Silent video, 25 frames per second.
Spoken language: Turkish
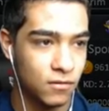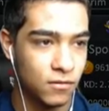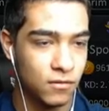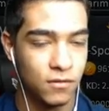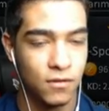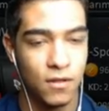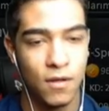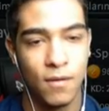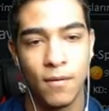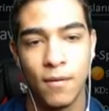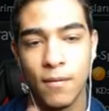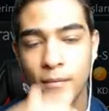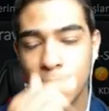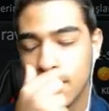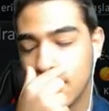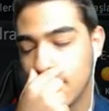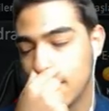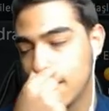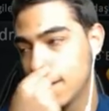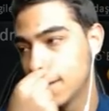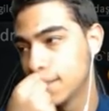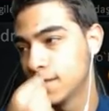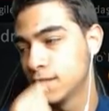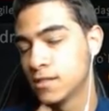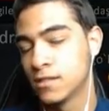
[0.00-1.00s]
Tamam
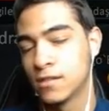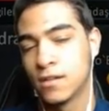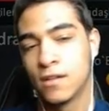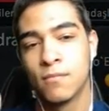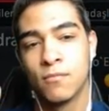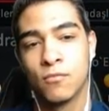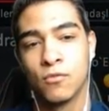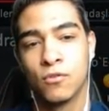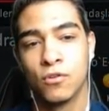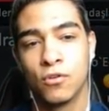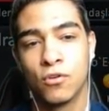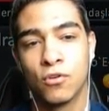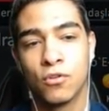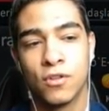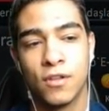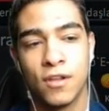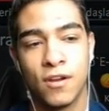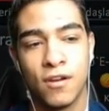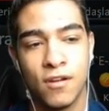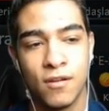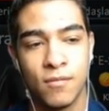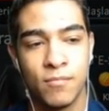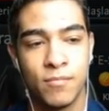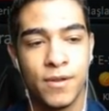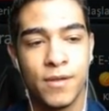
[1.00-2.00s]
en azından bunu
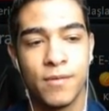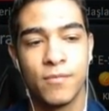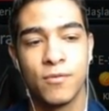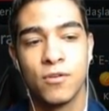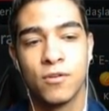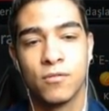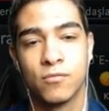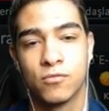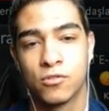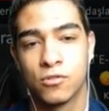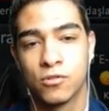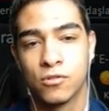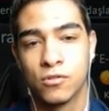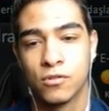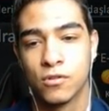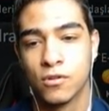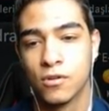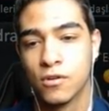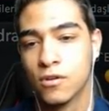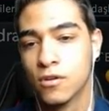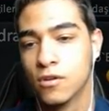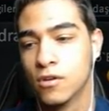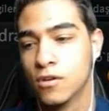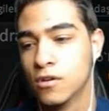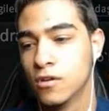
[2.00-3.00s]
göndermem. Niye biliyor musun?
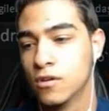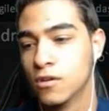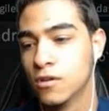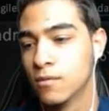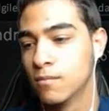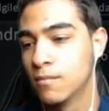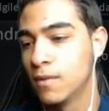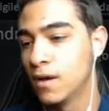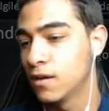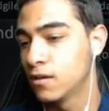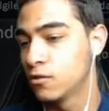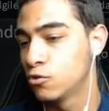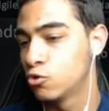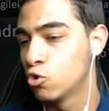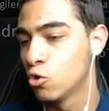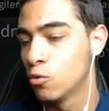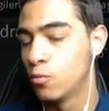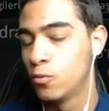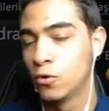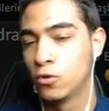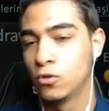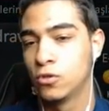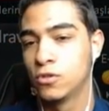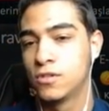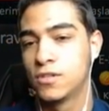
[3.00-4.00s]
Bak çöp
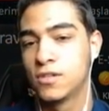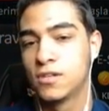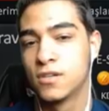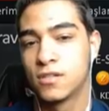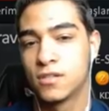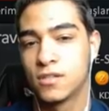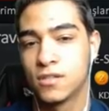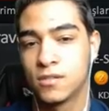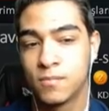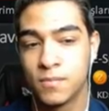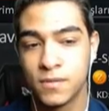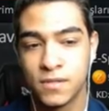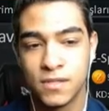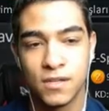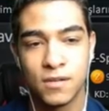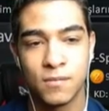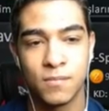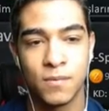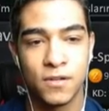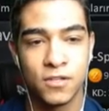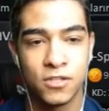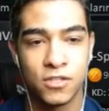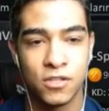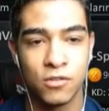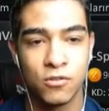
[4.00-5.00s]
oldu sınırsız. Biz ilk
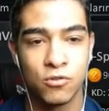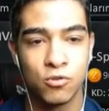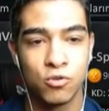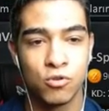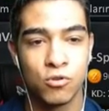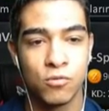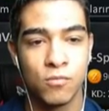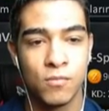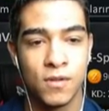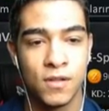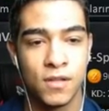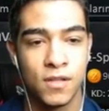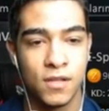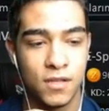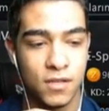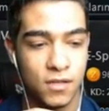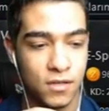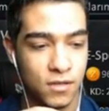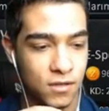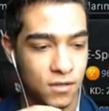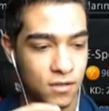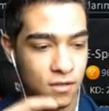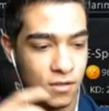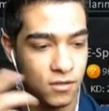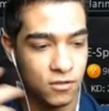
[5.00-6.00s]
başta düşünmedik.
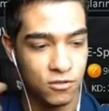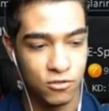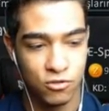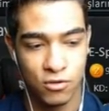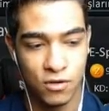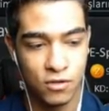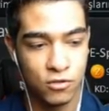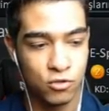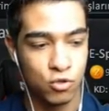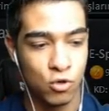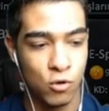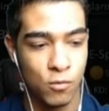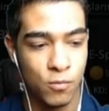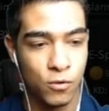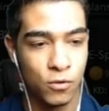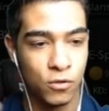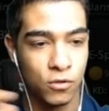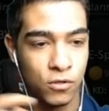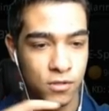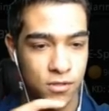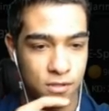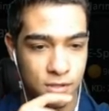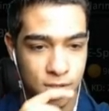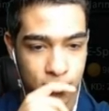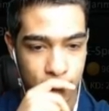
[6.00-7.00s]
Şu an çöp
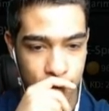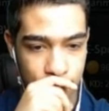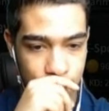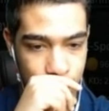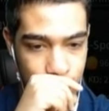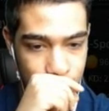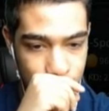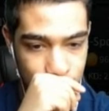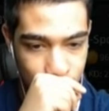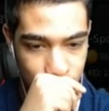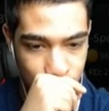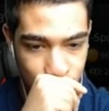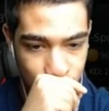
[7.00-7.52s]
oldu sınırsız.